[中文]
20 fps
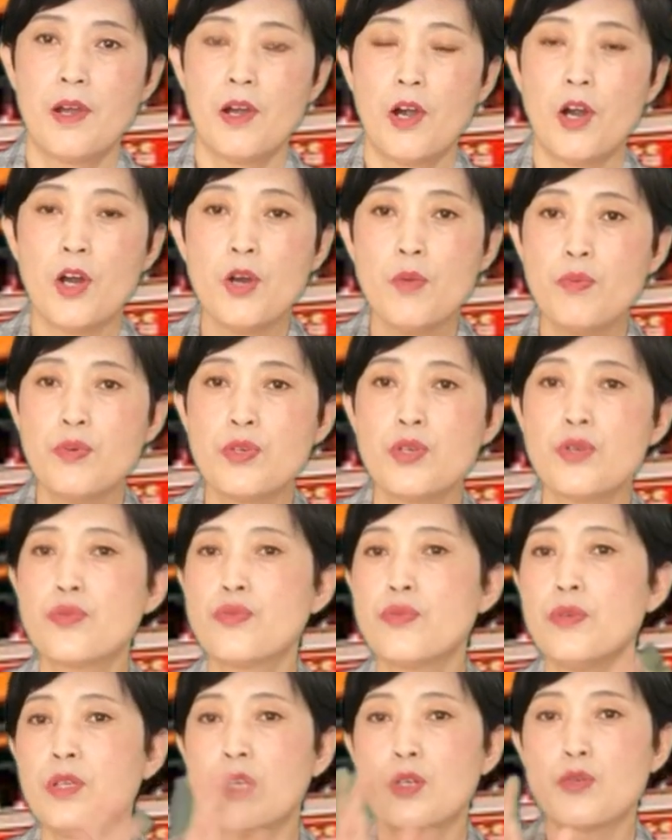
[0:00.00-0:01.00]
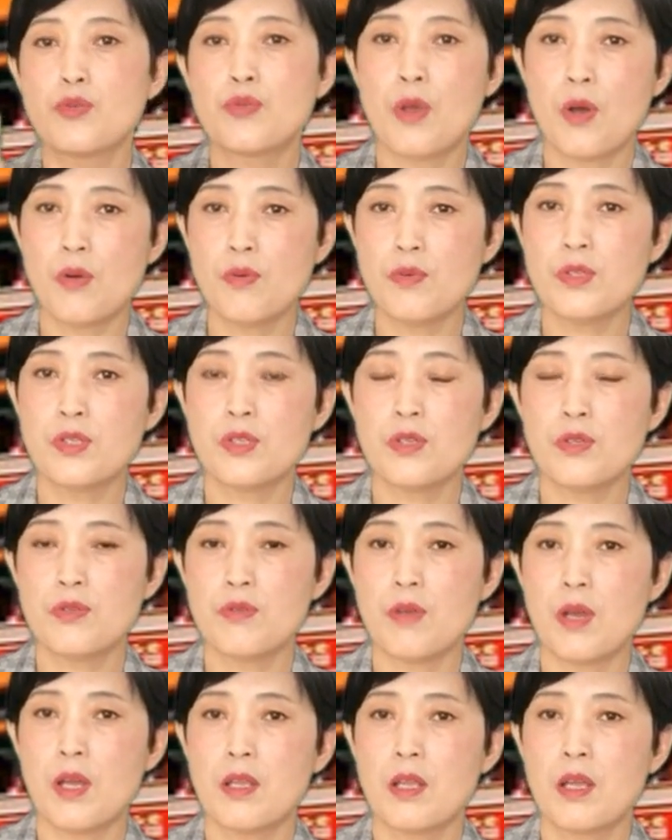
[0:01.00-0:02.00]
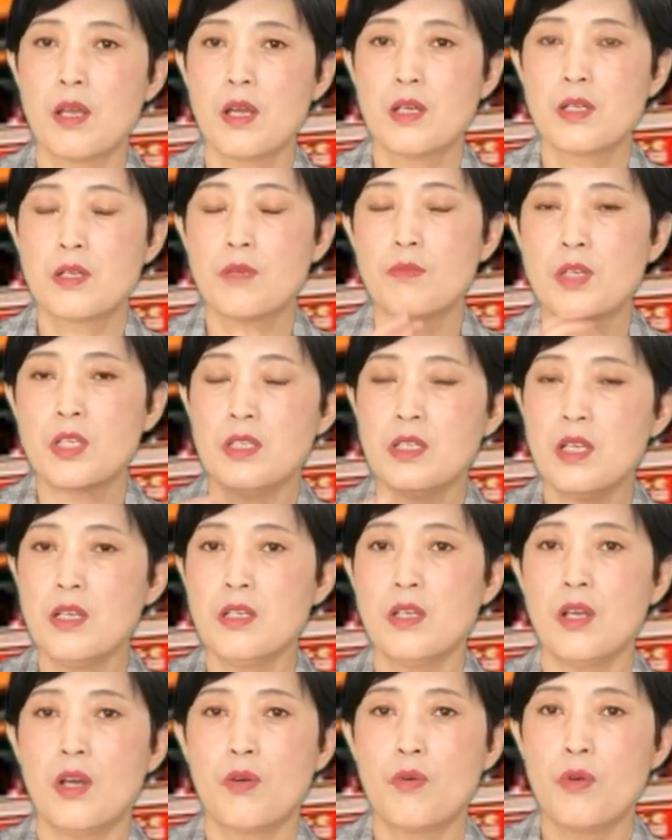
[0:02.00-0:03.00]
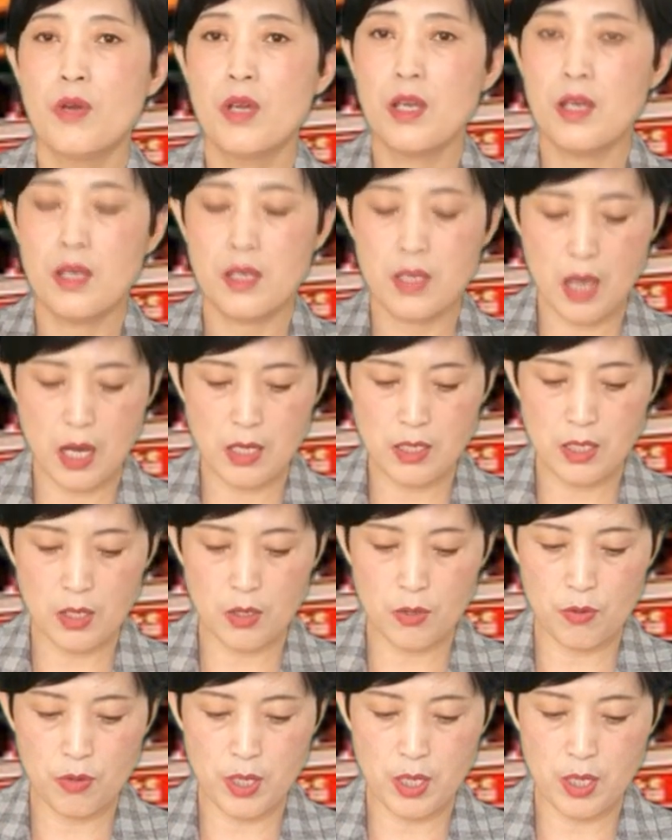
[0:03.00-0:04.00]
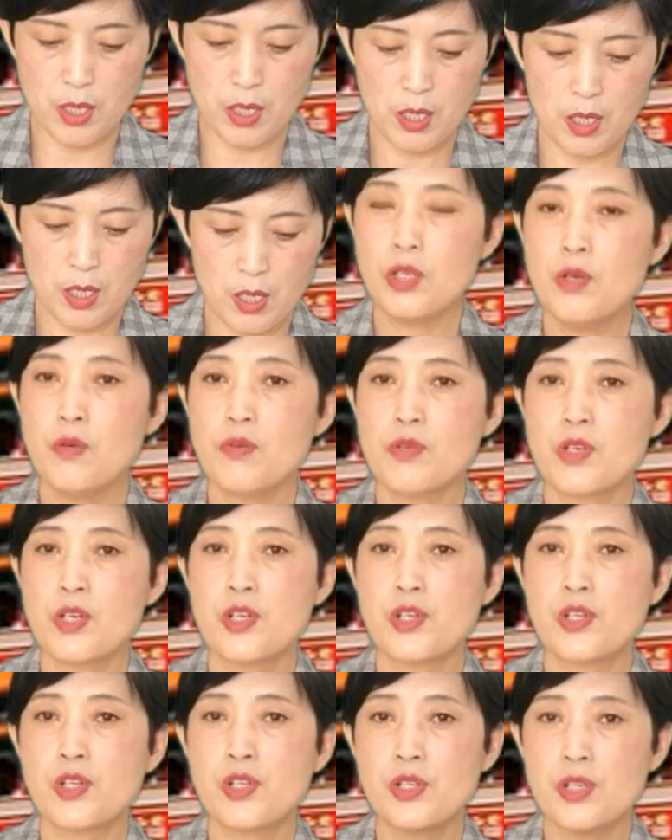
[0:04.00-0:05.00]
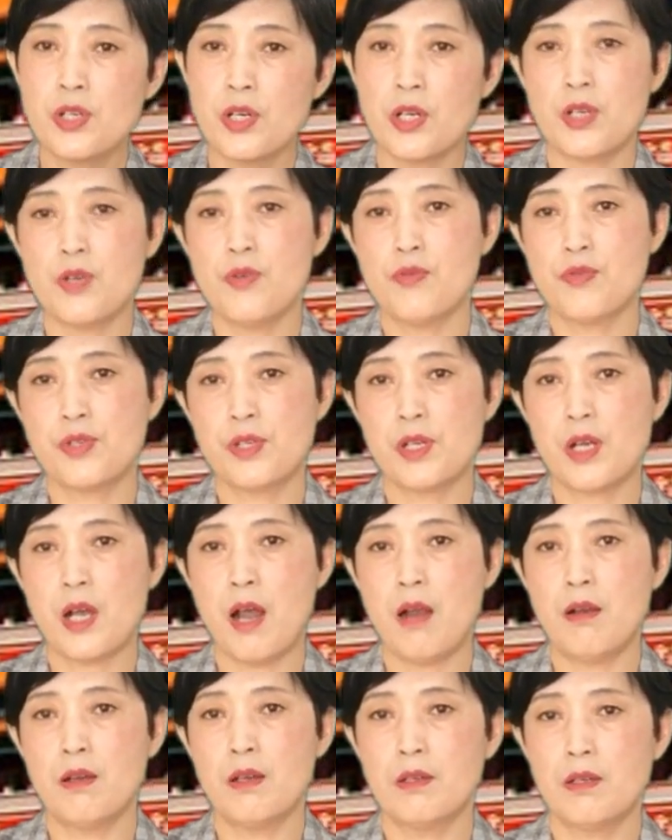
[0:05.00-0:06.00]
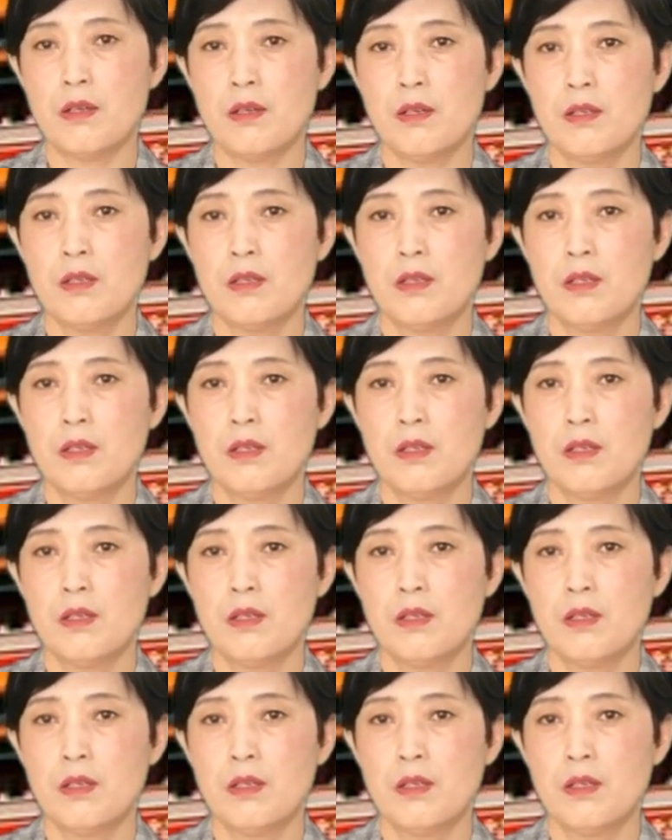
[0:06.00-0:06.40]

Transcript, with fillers: 而不是说呢玄乎其玄，什么阴也亏，阳也亏，又是湿了又是干了的，